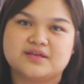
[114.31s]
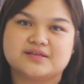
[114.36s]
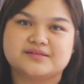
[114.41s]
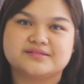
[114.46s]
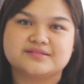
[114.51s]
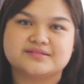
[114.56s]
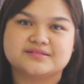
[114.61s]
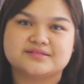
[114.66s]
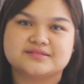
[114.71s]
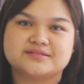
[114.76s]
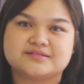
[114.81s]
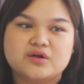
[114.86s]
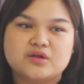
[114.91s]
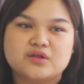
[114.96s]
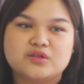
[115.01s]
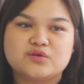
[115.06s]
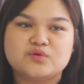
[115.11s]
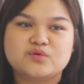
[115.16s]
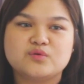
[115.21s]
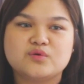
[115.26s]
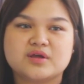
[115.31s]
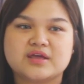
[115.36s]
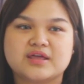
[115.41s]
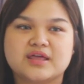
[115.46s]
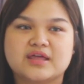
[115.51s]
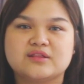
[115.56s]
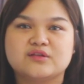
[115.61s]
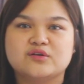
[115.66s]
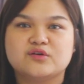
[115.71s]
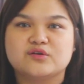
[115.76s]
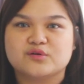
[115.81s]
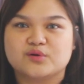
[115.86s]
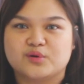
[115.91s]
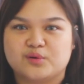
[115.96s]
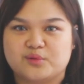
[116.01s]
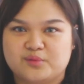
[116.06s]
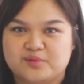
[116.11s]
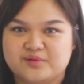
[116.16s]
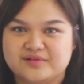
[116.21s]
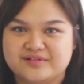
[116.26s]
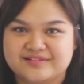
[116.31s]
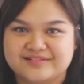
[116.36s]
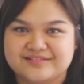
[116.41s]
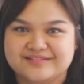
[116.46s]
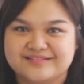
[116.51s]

is you can grow